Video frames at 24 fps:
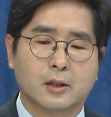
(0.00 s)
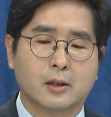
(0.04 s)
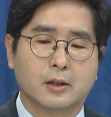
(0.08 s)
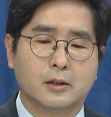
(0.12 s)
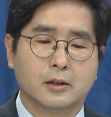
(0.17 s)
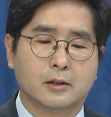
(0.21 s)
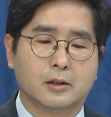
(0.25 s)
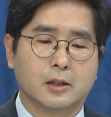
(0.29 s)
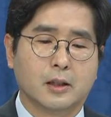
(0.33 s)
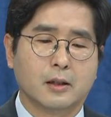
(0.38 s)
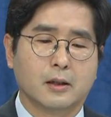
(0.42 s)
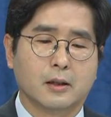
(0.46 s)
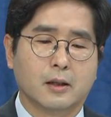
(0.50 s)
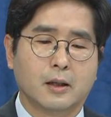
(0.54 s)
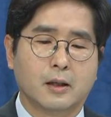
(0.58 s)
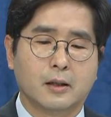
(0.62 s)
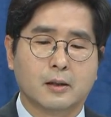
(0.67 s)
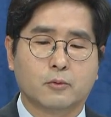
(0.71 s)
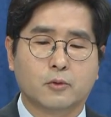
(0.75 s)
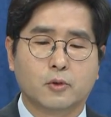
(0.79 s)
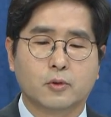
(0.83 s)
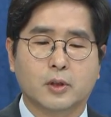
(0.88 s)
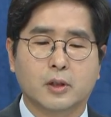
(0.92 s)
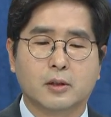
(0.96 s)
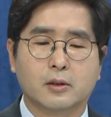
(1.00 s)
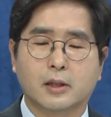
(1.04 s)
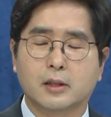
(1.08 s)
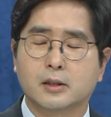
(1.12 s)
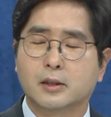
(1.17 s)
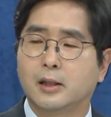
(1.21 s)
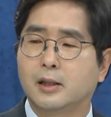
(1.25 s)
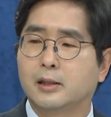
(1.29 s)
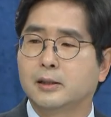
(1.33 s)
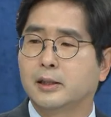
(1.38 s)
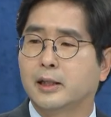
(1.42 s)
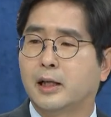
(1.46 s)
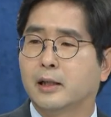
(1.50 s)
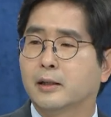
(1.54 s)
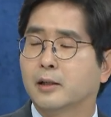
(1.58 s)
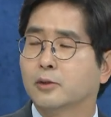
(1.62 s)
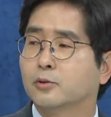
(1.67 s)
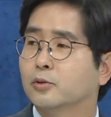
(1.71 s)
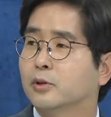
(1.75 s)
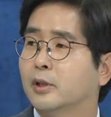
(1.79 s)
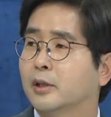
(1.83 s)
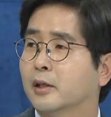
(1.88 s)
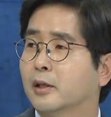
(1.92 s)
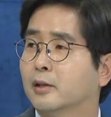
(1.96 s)
이제 아꼭 이렇게 살지
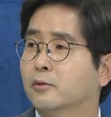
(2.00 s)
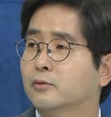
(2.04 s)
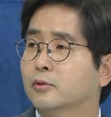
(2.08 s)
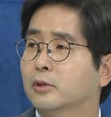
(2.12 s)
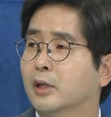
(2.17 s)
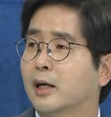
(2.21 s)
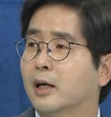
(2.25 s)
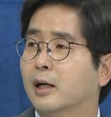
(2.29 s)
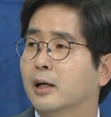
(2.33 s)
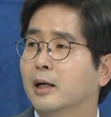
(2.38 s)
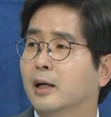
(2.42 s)
않아도 되겠구나